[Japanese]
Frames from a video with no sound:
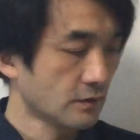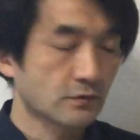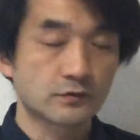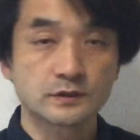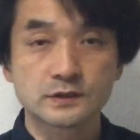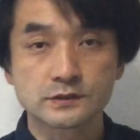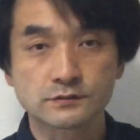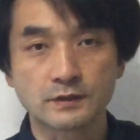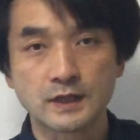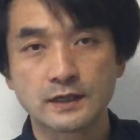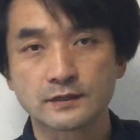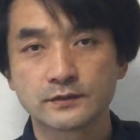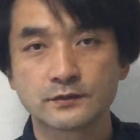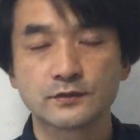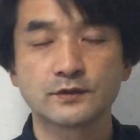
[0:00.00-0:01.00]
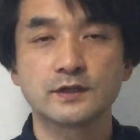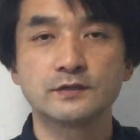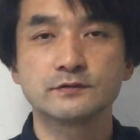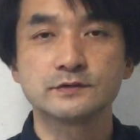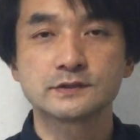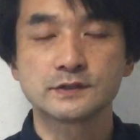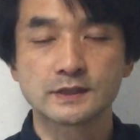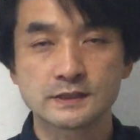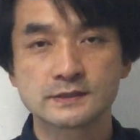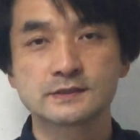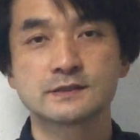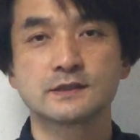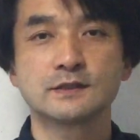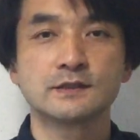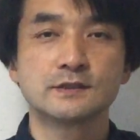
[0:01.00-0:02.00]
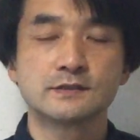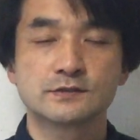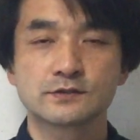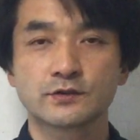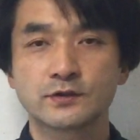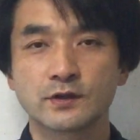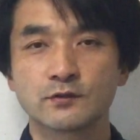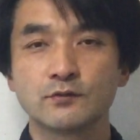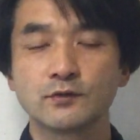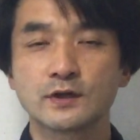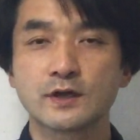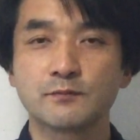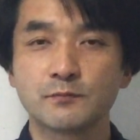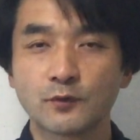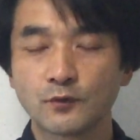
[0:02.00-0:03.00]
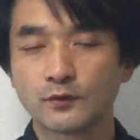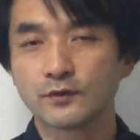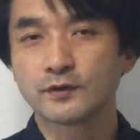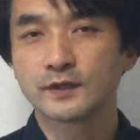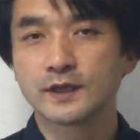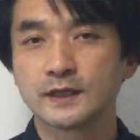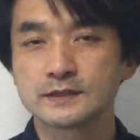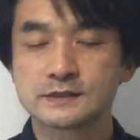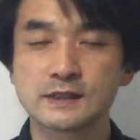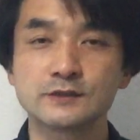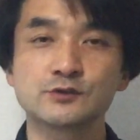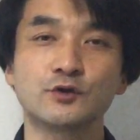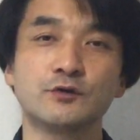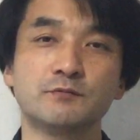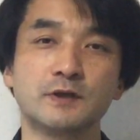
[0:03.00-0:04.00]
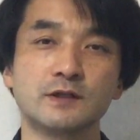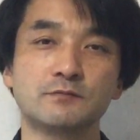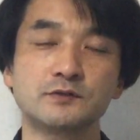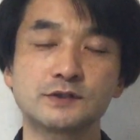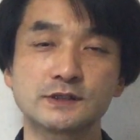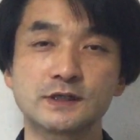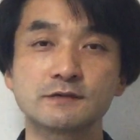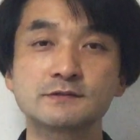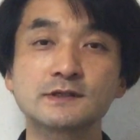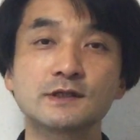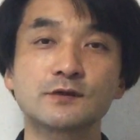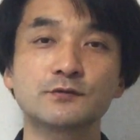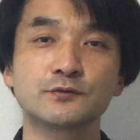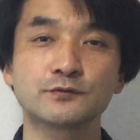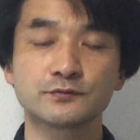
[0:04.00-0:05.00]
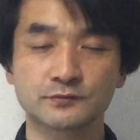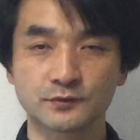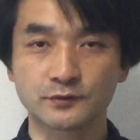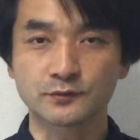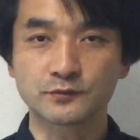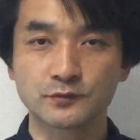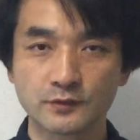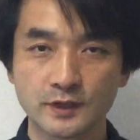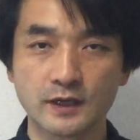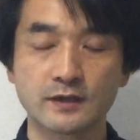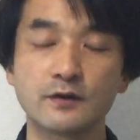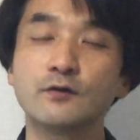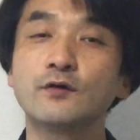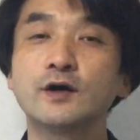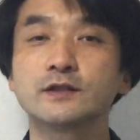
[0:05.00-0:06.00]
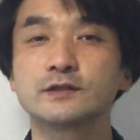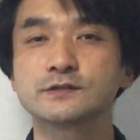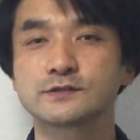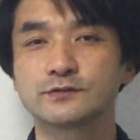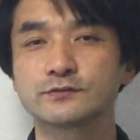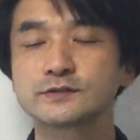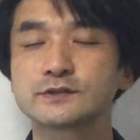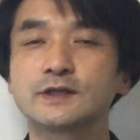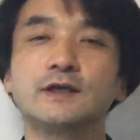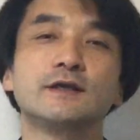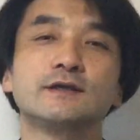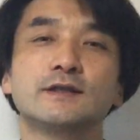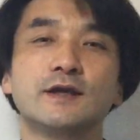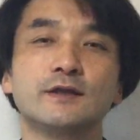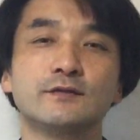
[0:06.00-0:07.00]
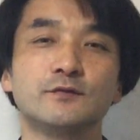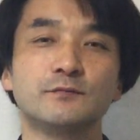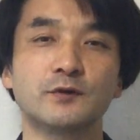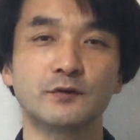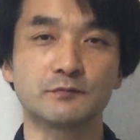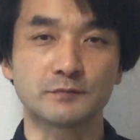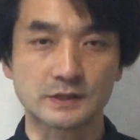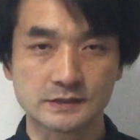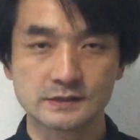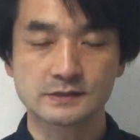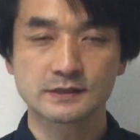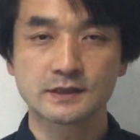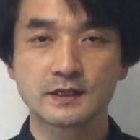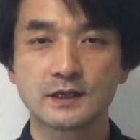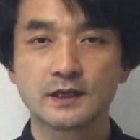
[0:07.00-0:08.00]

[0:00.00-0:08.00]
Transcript: こんにちは、日向陽一です。それでは今回も、えー、聖書に学ぶ幸せな夫婦ということでお話をしていきたいと思います。